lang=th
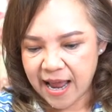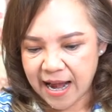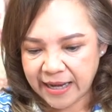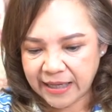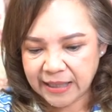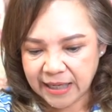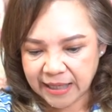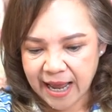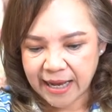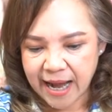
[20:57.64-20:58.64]
อะไรที่ติด
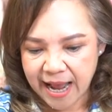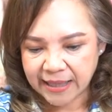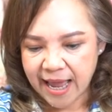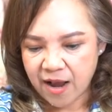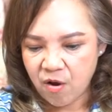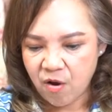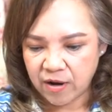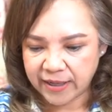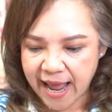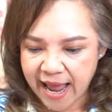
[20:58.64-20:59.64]
ขัดหาทางออ
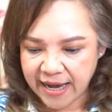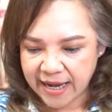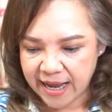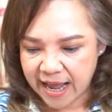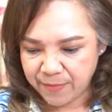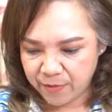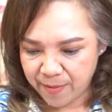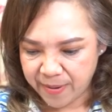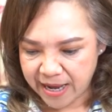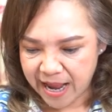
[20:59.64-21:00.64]
กได้นะคะมีค
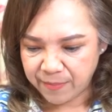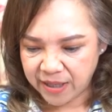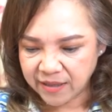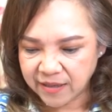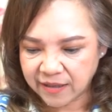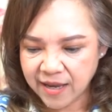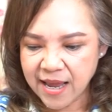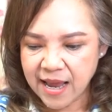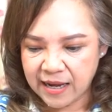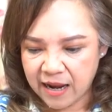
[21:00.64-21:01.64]
วามพยายามนิดนึง
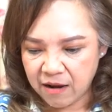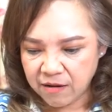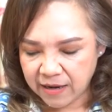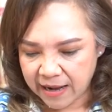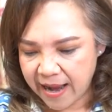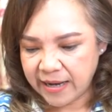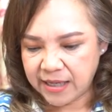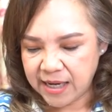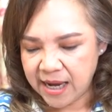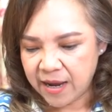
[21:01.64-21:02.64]
แล้วก็ใคร
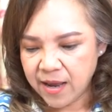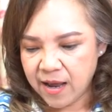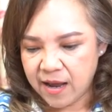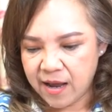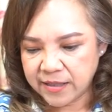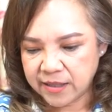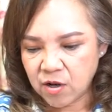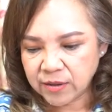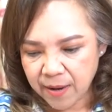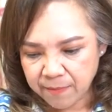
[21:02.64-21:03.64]
ที่จะ
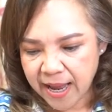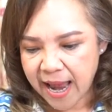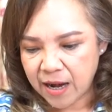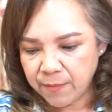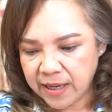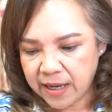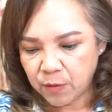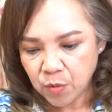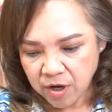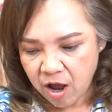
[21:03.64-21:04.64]
ต้องทำงานแล้วมี
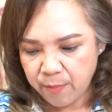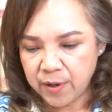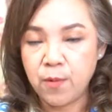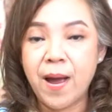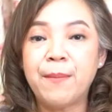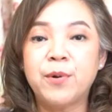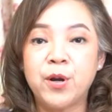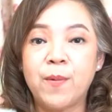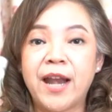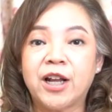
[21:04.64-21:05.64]
ลูกองบริ
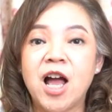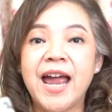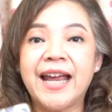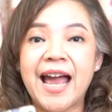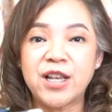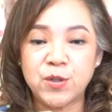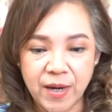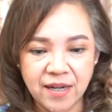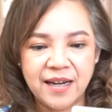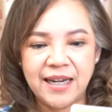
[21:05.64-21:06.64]
วารก็ให้การช่
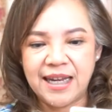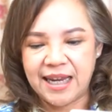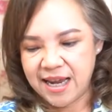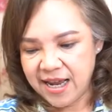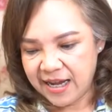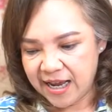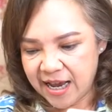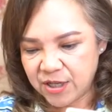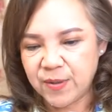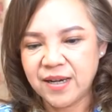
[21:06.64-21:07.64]
วยเหลือดีนะ
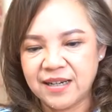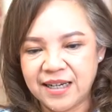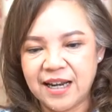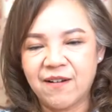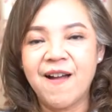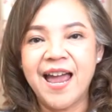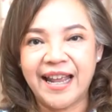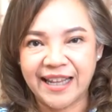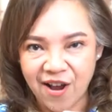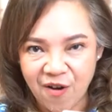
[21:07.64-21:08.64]
คะช่วยเหลือดีแล้วก็หา
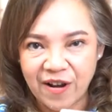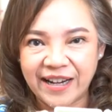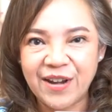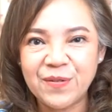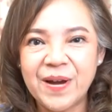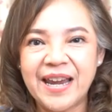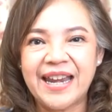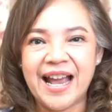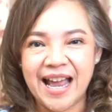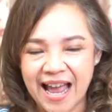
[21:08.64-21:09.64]
ทางออกได้ด้วยนะ